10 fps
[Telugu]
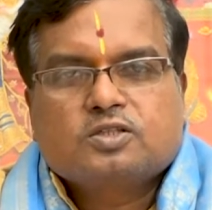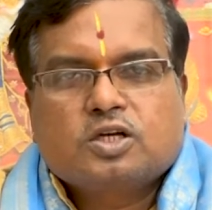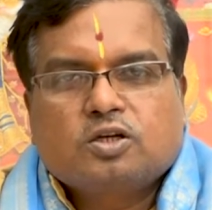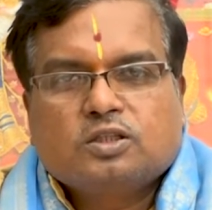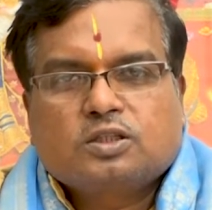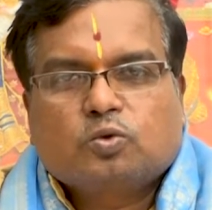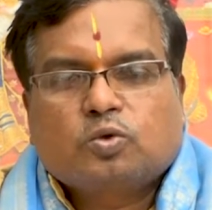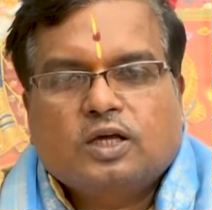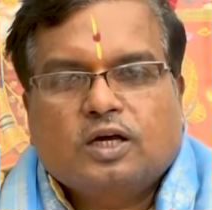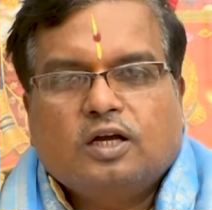జనులందరూ
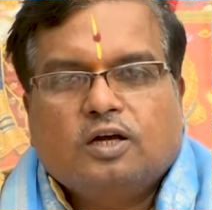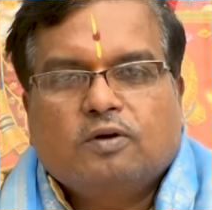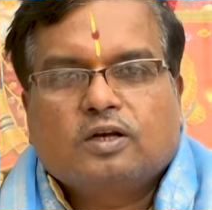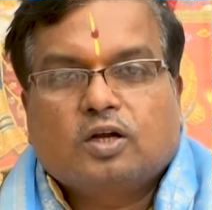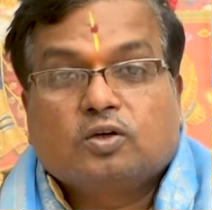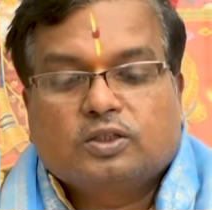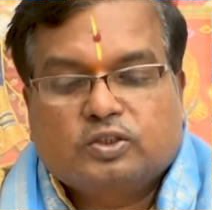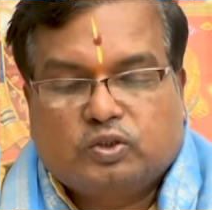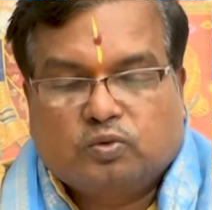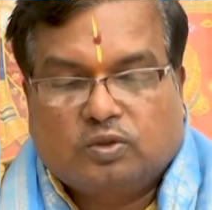కూడా వీళ్ళని అనుకరిస్తూ